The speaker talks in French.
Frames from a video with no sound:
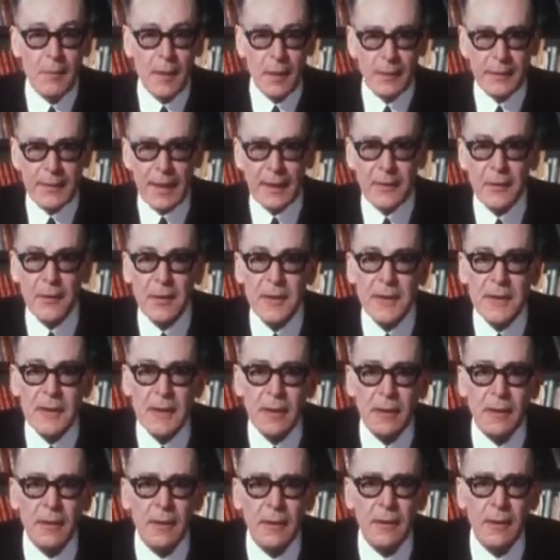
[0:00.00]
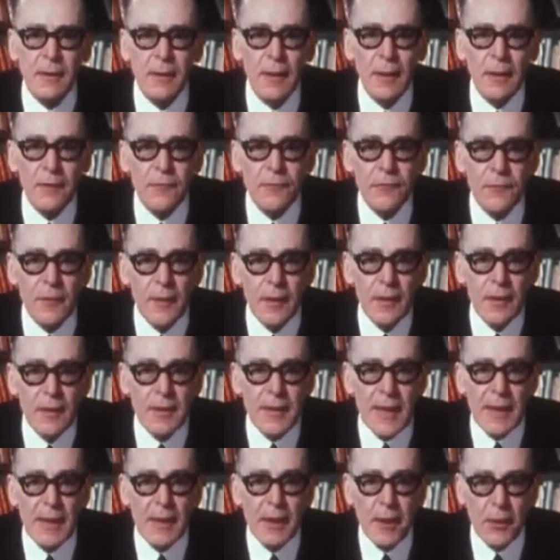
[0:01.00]
Mais en 1439,
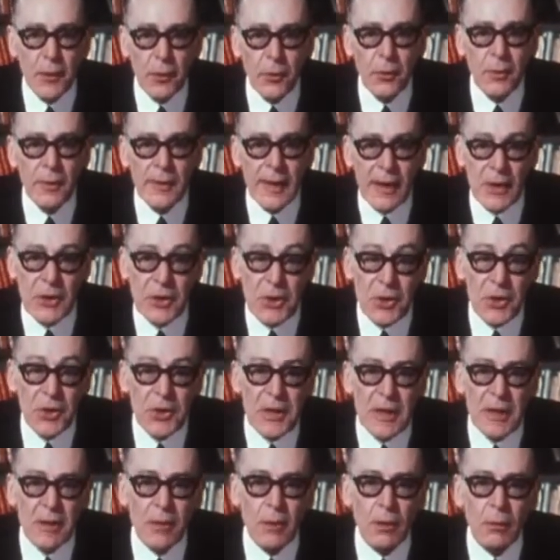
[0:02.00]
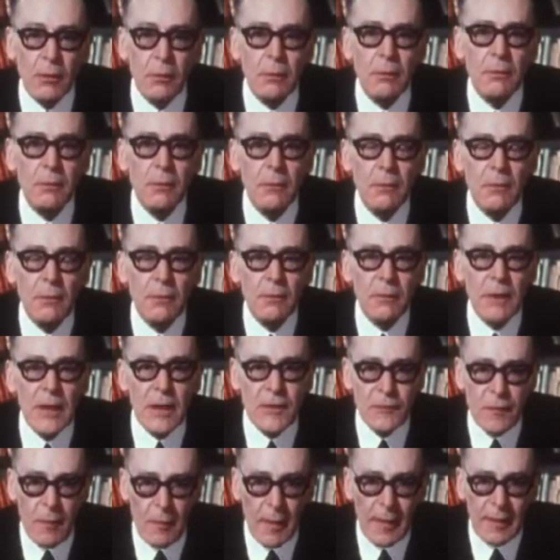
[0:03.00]
cette Claude qui a changé de nom,
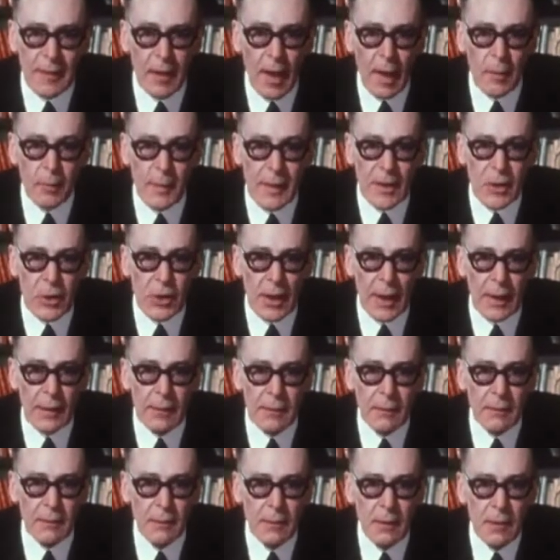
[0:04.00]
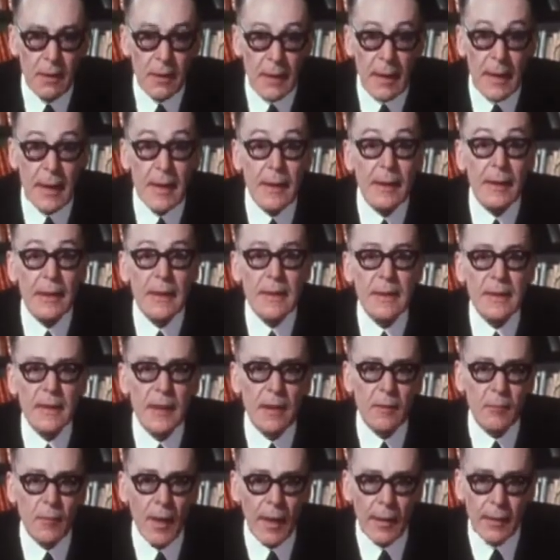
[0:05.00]
qui se fait maintenant appeler Jeanne, et qui
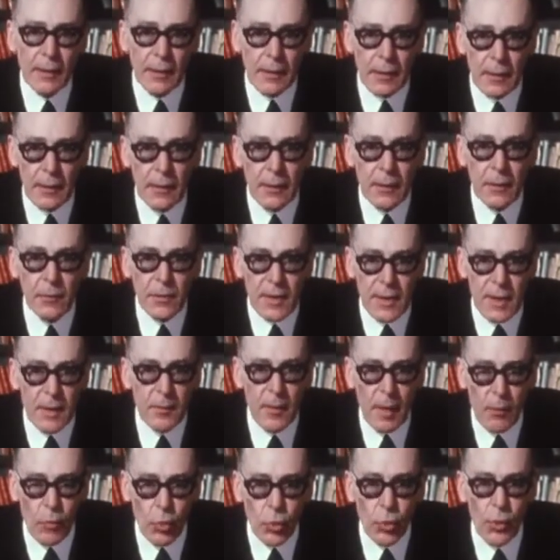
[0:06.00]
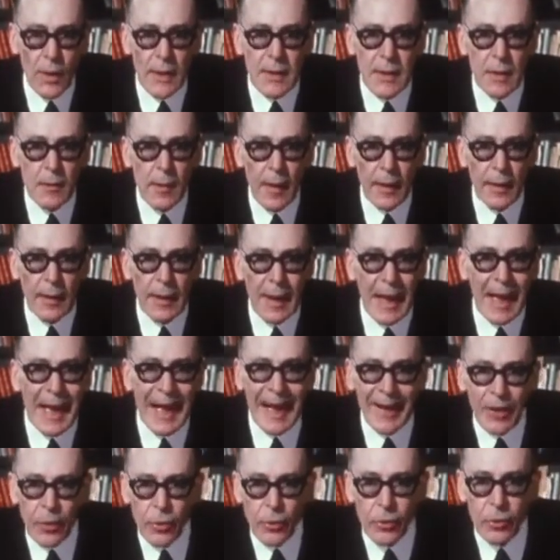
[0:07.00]
s'est mariée, on sait même où, elle s'est mariée à
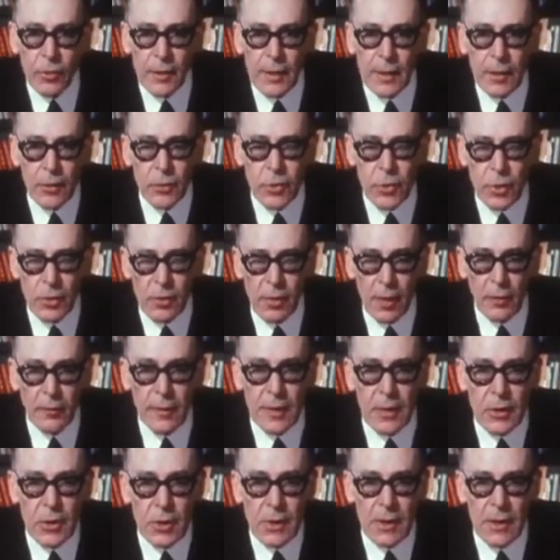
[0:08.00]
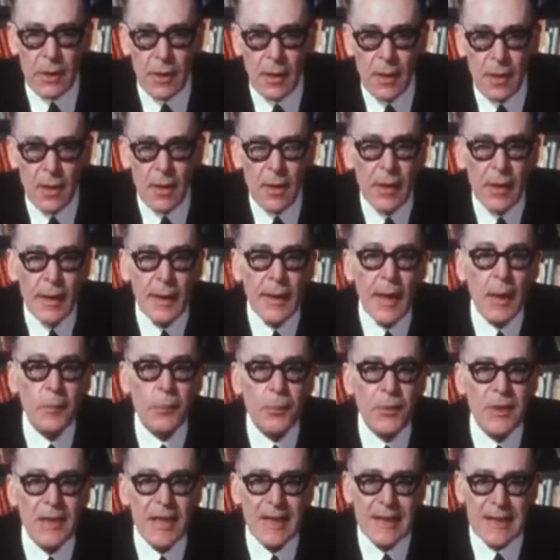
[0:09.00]
Arlon, qui est aujourd'hui en Belgique. Elle a
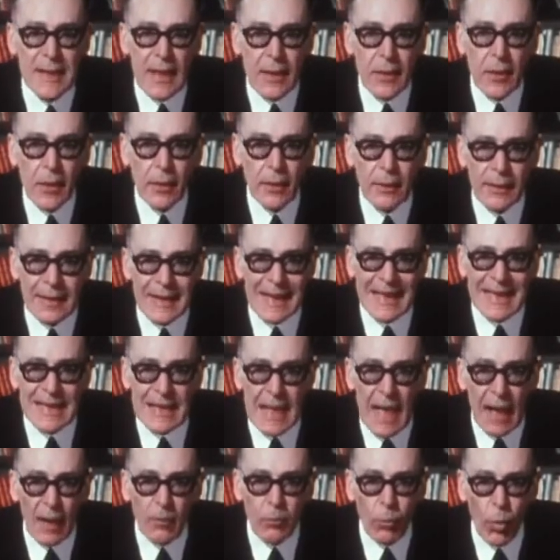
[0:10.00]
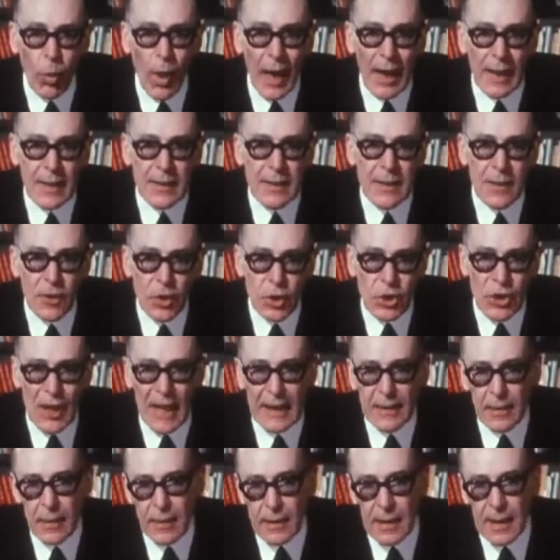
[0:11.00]
épousé un seigneur des Armoises,
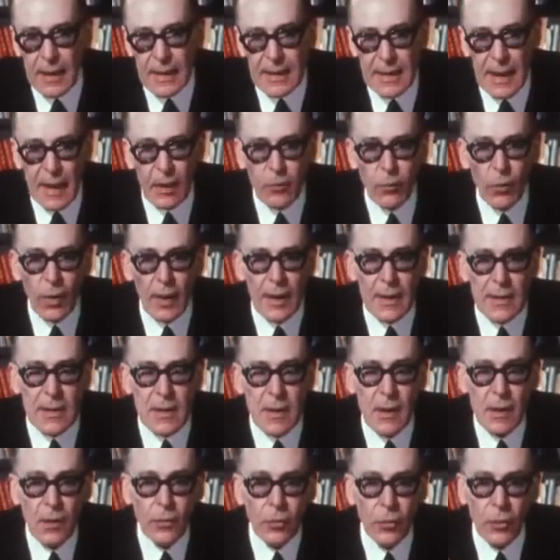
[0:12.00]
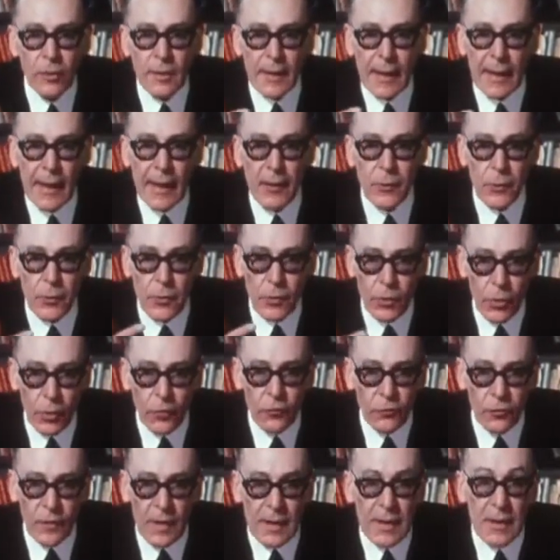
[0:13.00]
Jeanne des Armoises, dont elle a eu
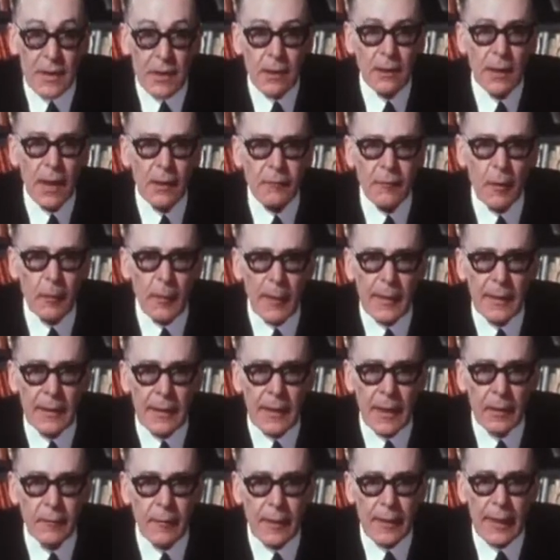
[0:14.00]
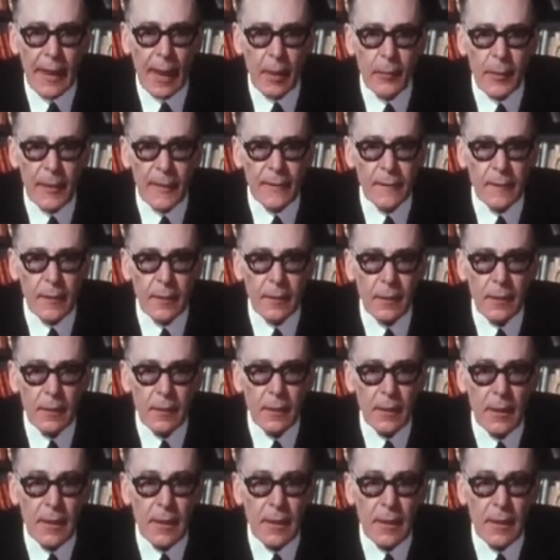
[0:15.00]
deux fils, elle ne va pas le dire, elle va le dire à personne.